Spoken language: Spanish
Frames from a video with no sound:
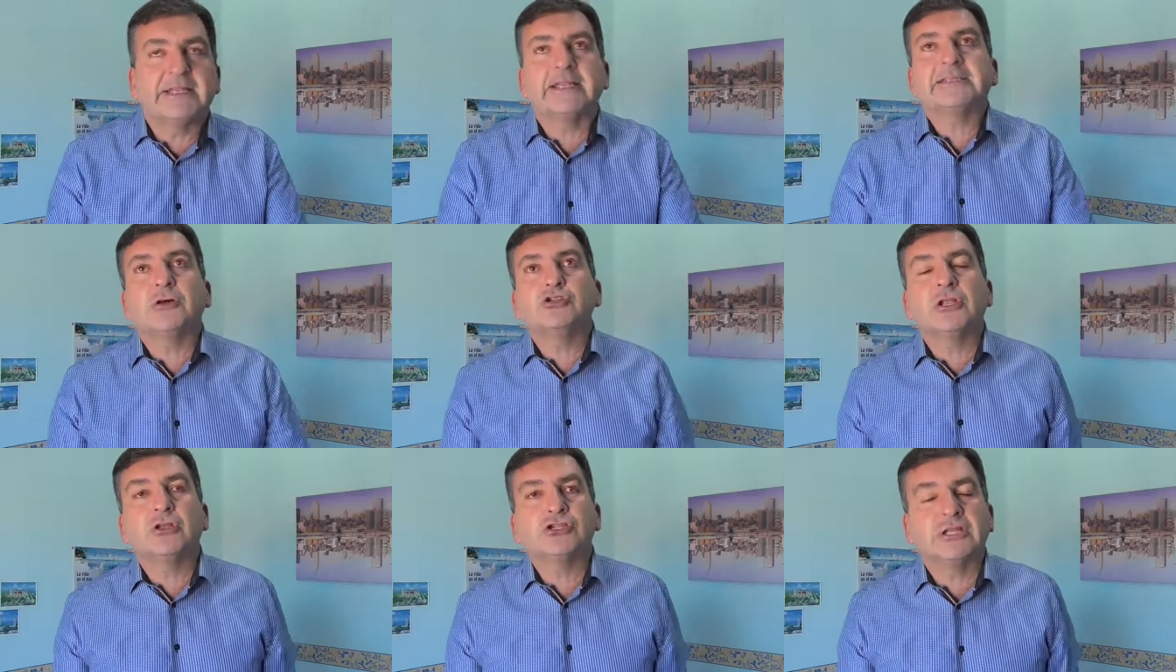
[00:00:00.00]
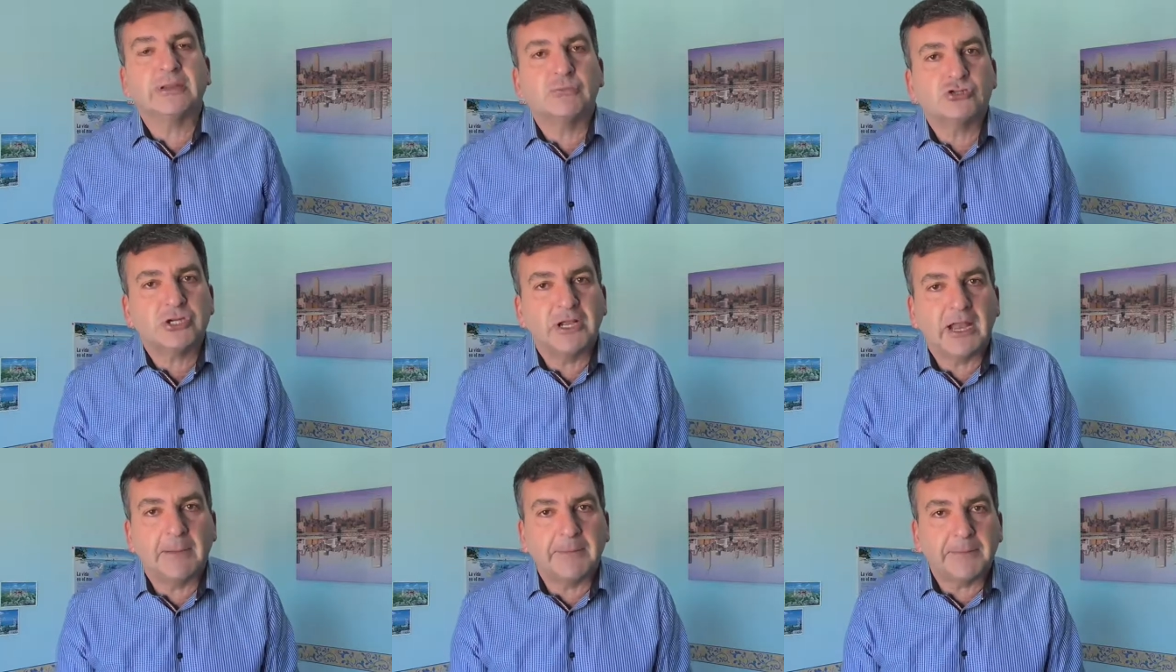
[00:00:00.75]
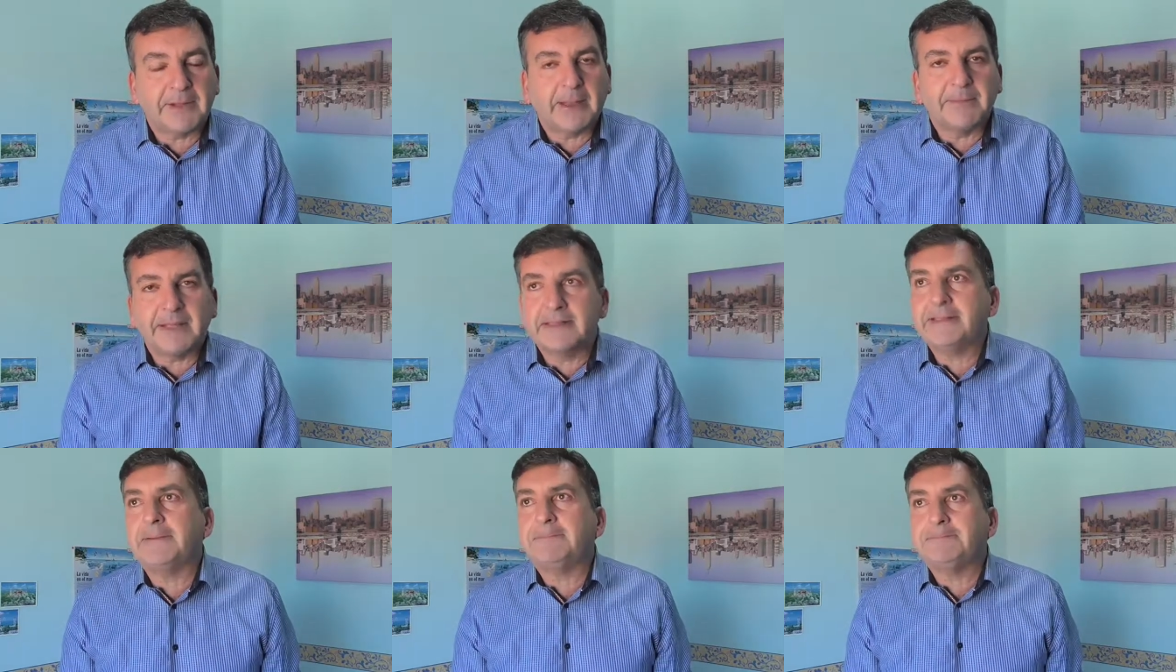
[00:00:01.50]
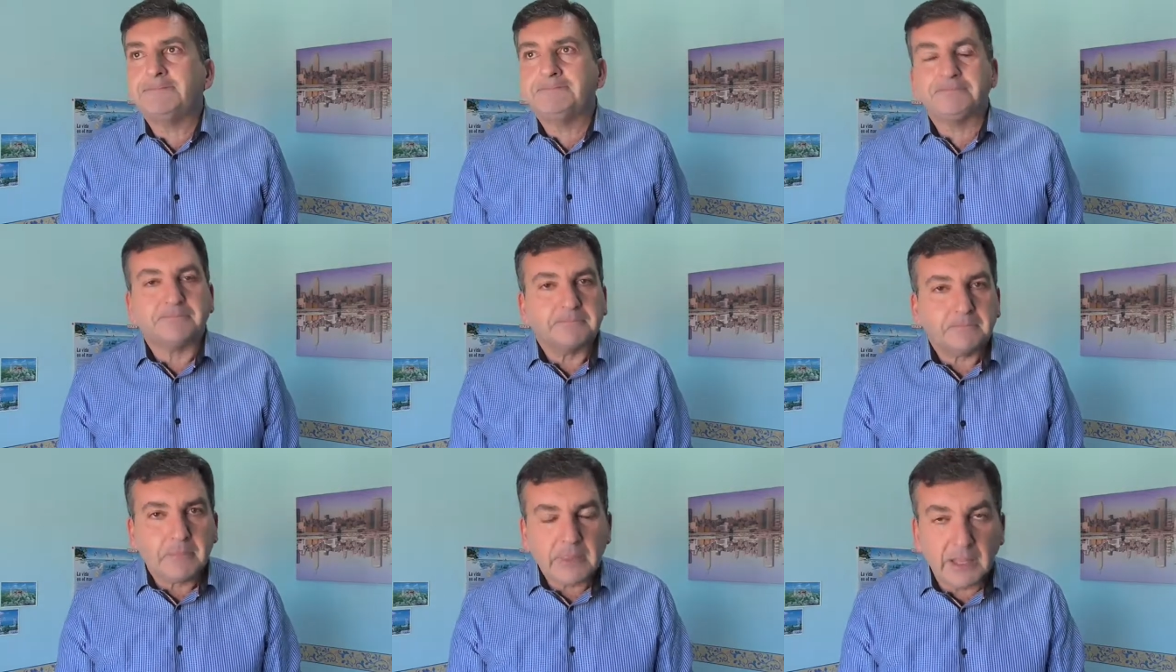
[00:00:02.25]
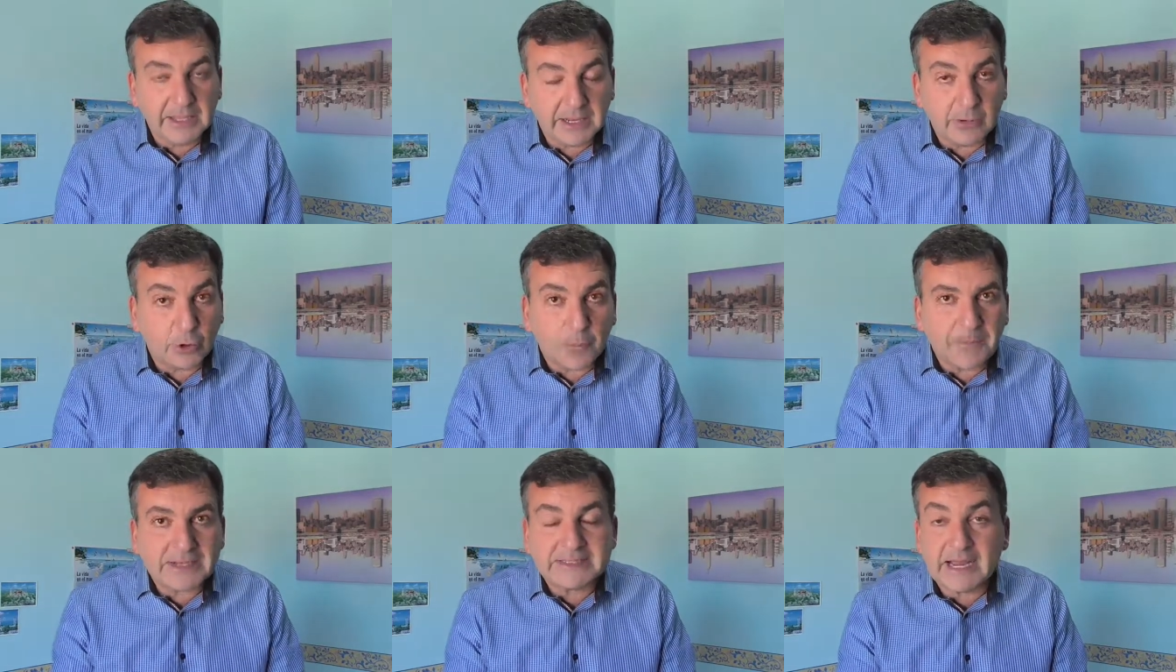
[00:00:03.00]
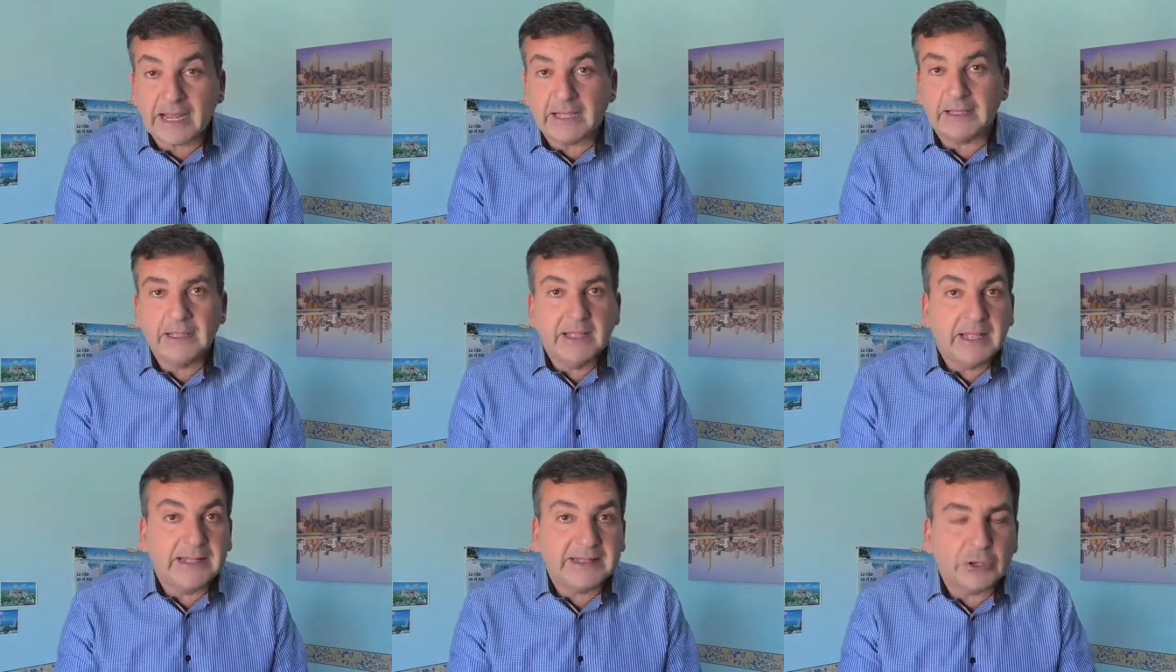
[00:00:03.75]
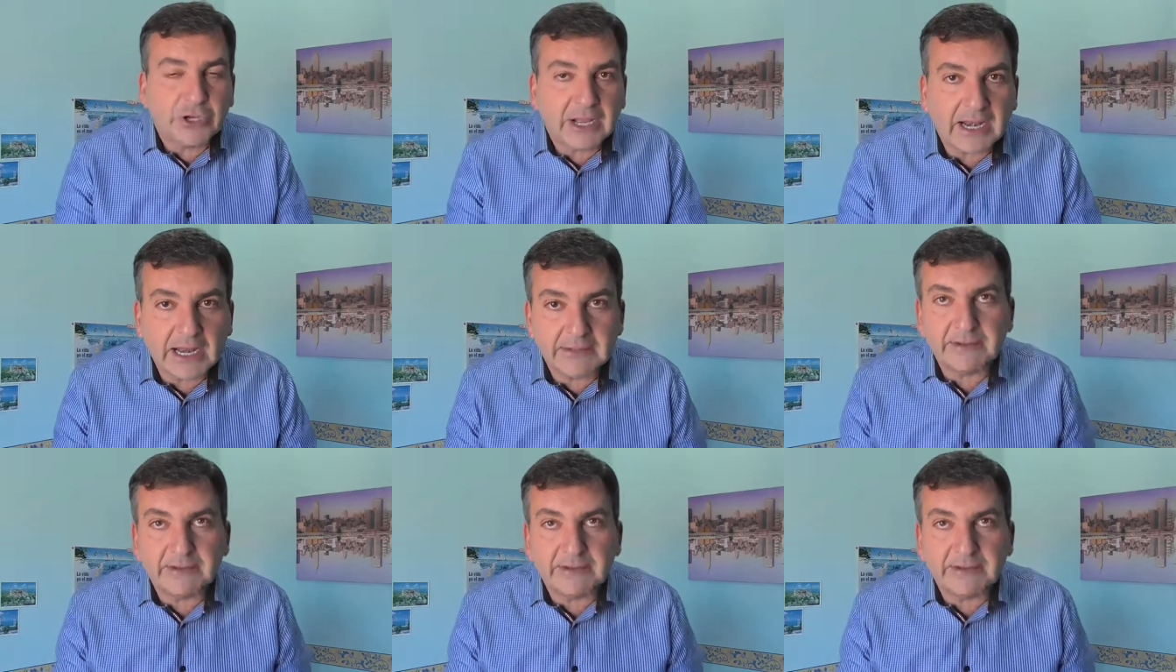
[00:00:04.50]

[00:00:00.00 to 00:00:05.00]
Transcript: En Estados Unidos tenemos eh, la primera enmienda y en Europa está, la, en teoría, la